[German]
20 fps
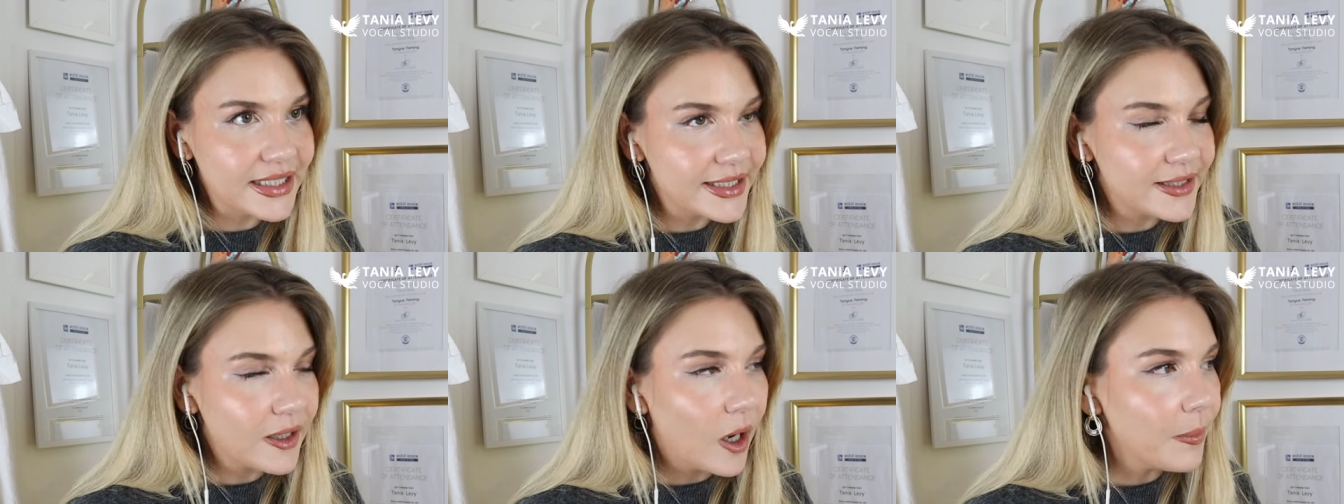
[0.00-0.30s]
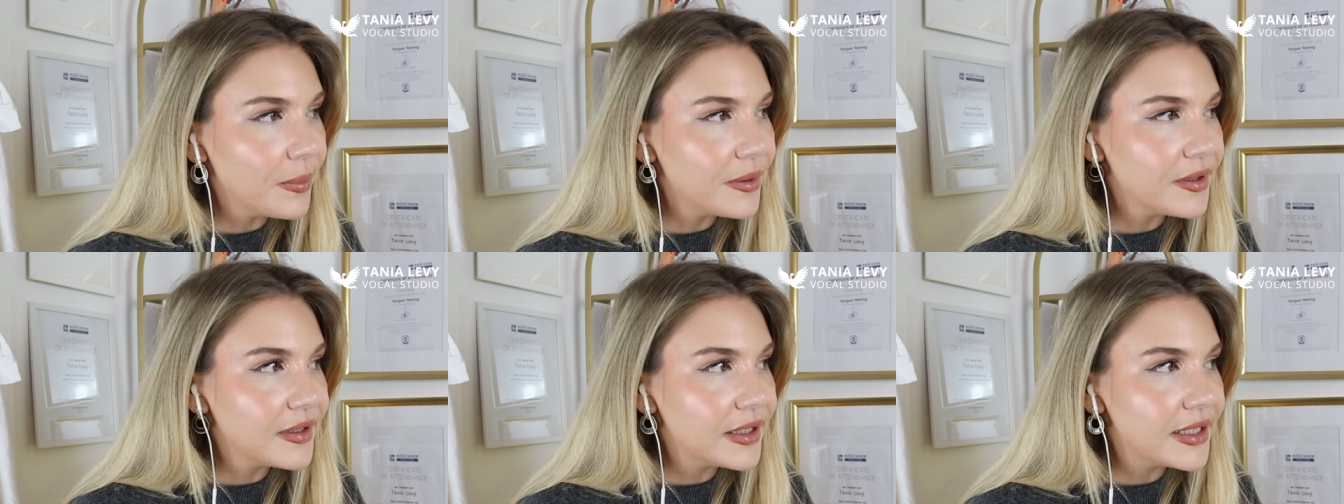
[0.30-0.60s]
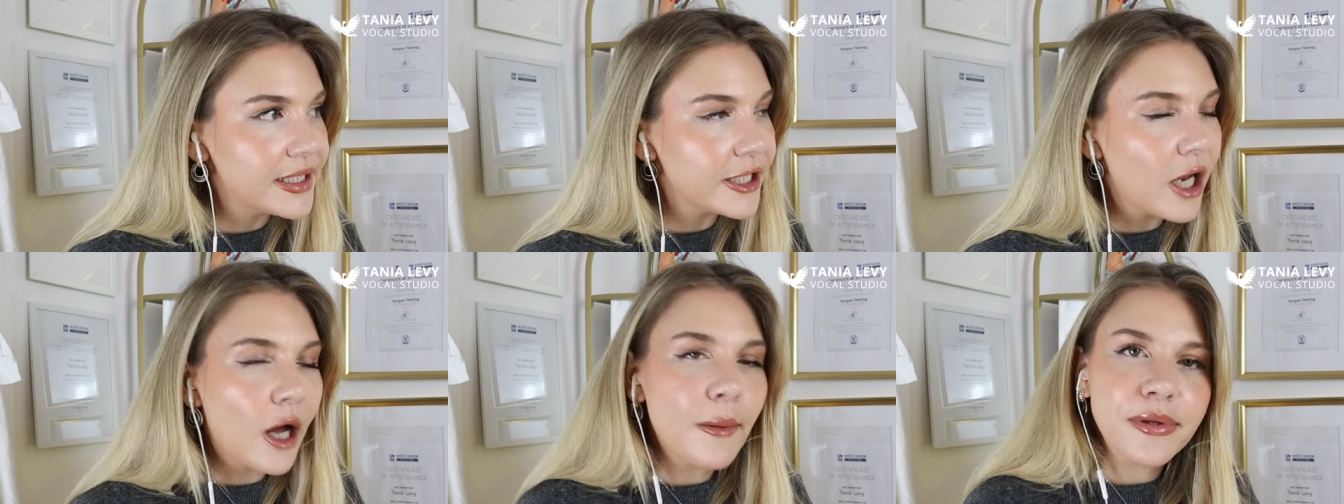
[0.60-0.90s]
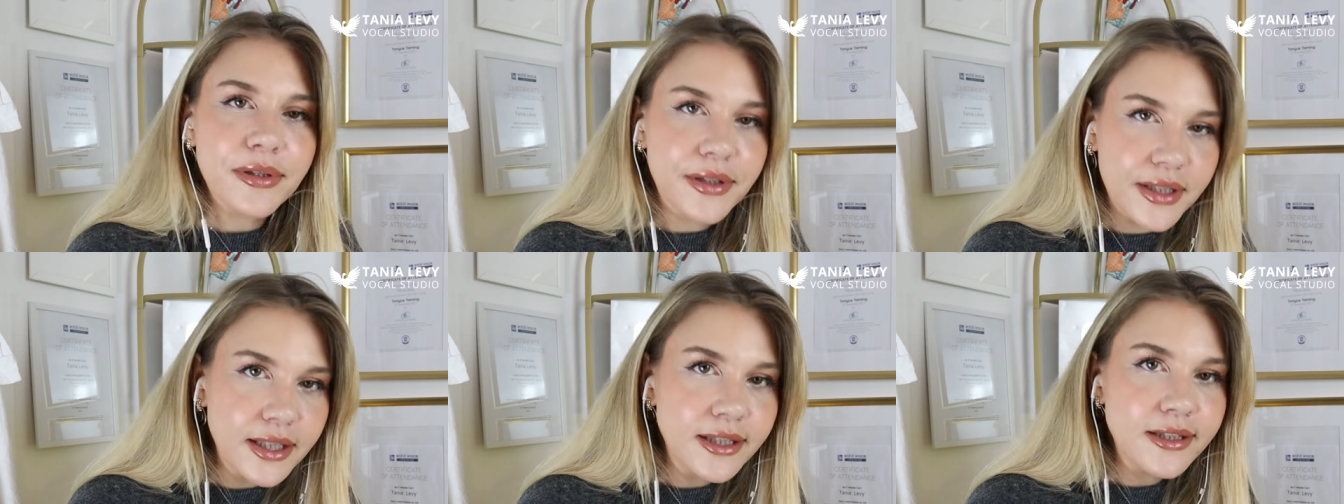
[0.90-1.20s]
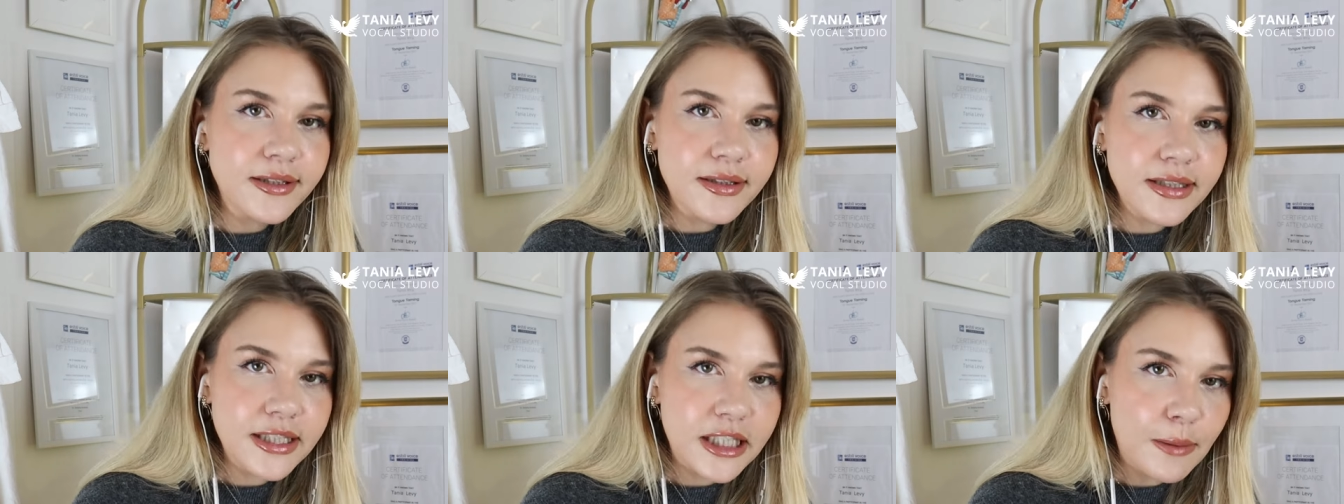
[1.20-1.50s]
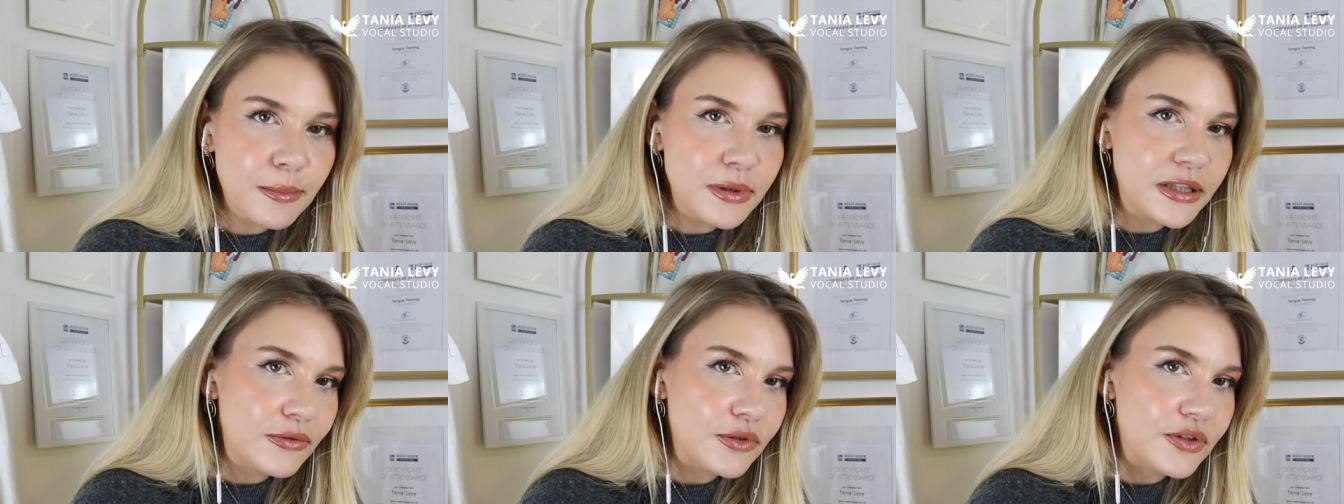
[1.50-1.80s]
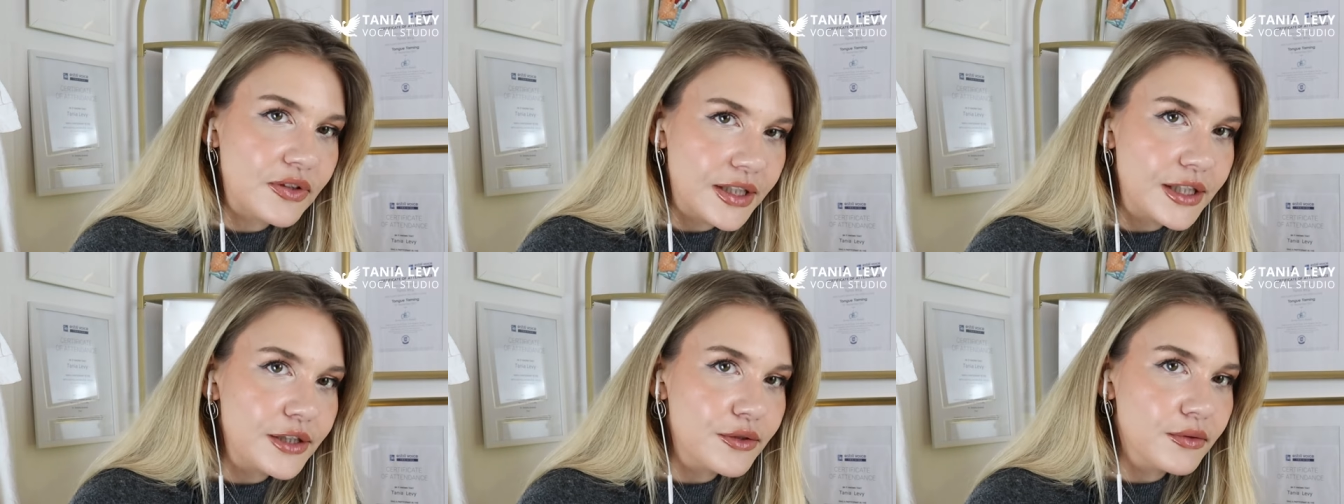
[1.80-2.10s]
Ich glaube, ich glaube nicht. Ich glaube, ich würde
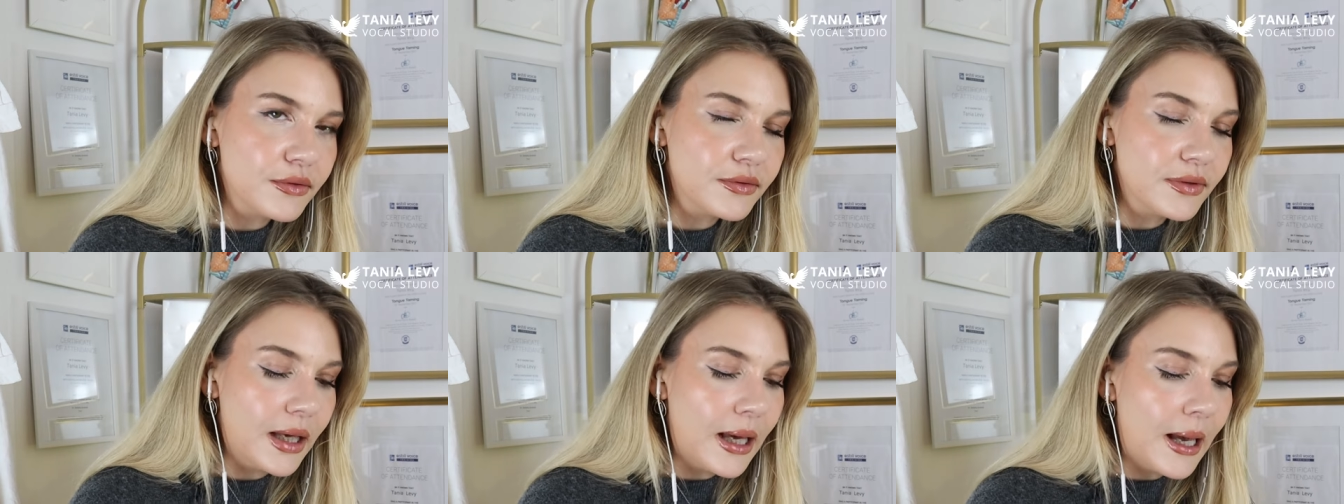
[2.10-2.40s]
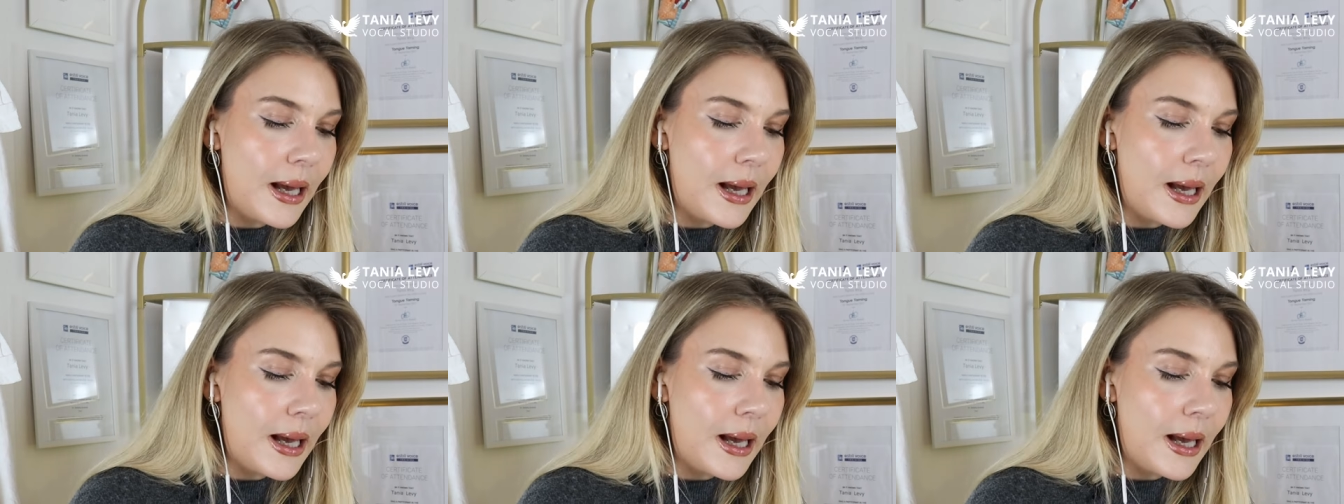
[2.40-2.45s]
es nicht tun.